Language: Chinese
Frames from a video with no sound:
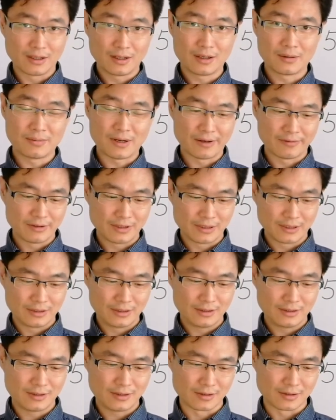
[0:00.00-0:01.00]
二把位的
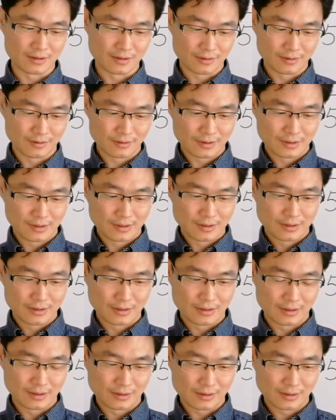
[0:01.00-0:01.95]
一指啊，